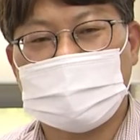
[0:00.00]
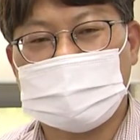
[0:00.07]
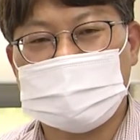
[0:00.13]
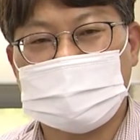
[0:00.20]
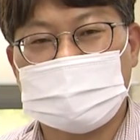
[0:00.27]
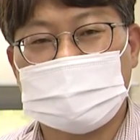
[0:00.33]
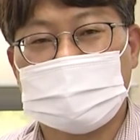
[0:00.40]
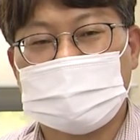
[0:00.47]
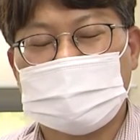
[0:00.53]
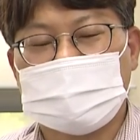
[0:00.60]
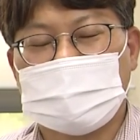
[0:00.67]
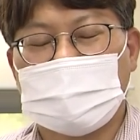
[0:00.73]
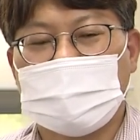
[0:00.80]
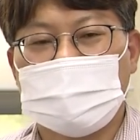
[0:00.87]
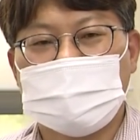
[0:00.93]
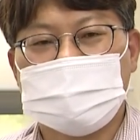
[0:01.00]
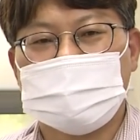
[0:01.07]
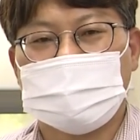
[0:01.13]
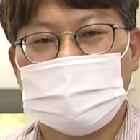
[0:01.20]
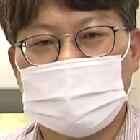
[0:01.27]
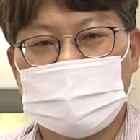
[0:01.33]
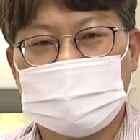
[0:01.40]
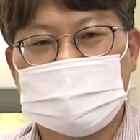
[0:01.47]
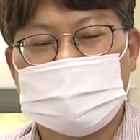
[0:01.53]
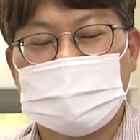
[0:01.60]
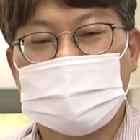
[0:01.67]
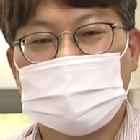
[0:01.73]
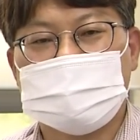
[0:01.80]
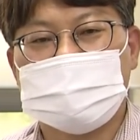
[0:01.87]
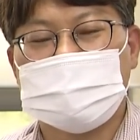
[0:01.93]
다정 다감하시고요.
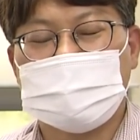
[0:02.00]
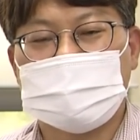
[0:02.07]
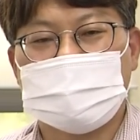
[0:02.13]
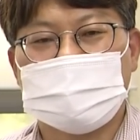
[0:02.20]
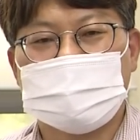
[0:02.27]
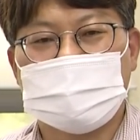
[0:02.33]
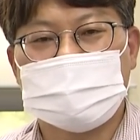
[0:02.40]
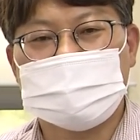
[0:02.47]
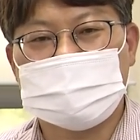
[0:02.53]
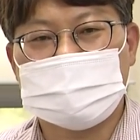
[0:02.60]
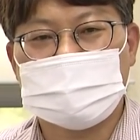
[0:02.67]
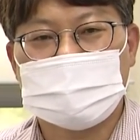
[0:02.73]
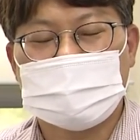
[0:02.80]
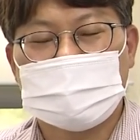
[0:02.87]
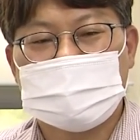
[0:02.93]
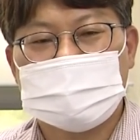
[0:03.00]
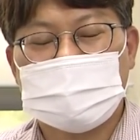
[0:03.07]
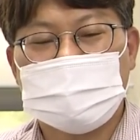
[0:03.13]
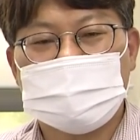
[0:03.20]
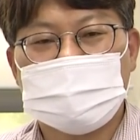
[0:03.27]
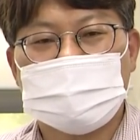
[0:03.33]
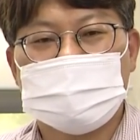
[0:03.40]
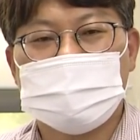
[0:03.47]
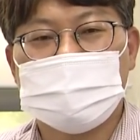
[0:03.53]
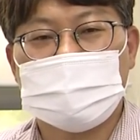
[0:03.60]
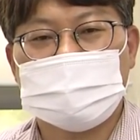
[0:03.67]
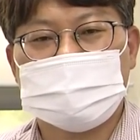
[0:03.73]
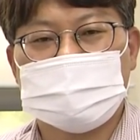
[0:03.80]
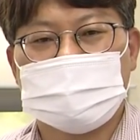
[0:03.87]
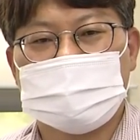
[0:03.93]
의회가 진행될 때는 삼선
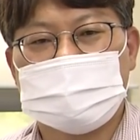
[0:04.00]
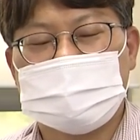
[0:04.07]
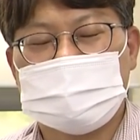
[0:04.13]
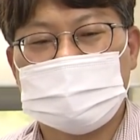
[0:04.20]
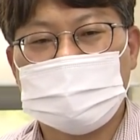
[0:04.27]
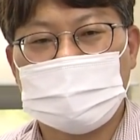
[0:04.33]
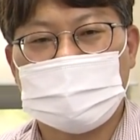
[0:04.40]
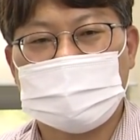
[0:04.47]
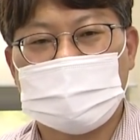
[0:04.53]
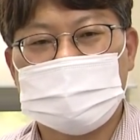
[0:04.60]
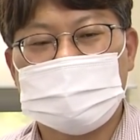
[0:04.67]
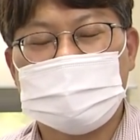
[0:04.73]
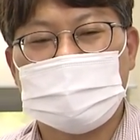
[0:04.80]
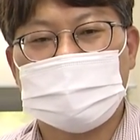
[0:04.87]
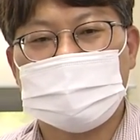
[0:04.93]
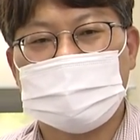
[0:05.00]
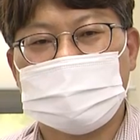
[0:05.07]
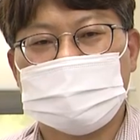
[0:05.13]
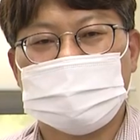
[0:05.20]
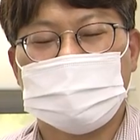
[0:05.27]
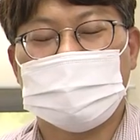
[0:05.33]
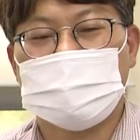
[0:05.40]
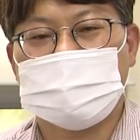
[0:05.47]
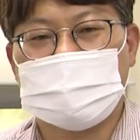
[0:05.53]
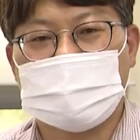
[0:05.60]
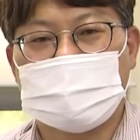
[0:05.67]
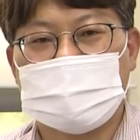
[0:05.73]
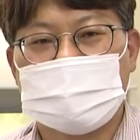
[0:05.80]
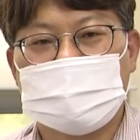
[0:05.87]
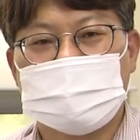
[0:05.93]
의원으로서 지도력과 친화력이 있어 보입니다.
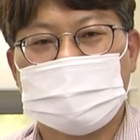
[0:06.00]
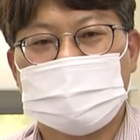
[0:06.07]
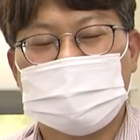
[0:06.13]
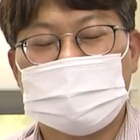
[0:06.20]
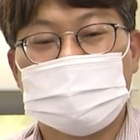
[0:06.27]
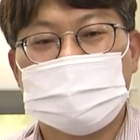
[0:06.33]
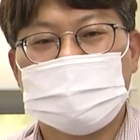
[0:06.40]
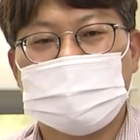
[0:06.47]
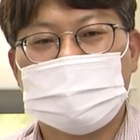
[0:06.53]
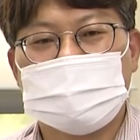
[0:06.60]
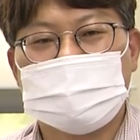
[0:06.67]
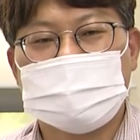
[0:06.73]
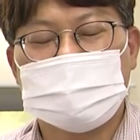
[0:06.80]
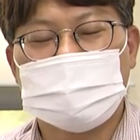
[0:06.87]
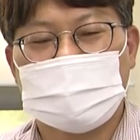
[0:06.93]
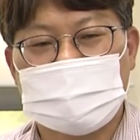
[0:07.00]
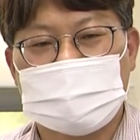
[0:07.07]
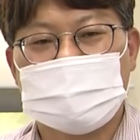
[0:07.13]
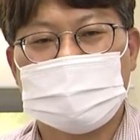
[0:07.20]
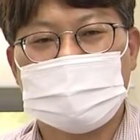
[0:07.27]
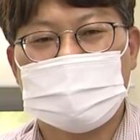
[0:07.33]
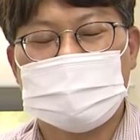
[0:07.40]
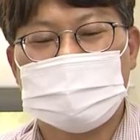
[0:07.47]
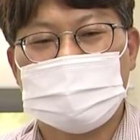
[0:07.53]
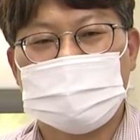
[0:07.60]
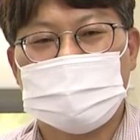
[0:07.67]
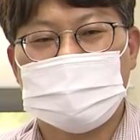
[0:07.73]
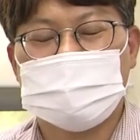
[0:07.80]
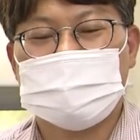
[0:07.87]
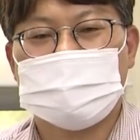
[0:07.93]
그래서 그, 그런 면이 제일
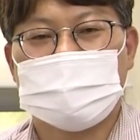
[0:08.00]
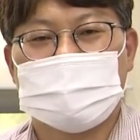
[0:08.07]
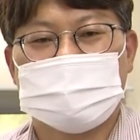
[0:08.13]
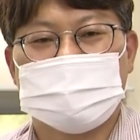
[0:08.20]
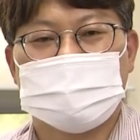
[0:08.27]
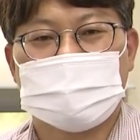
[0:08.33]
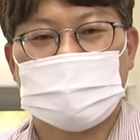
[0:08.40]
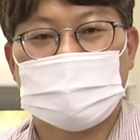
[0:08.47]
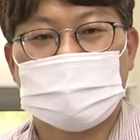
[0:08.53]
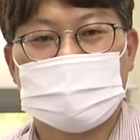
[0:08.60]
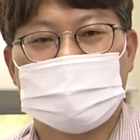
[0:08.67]
좋으신 것 같습니다.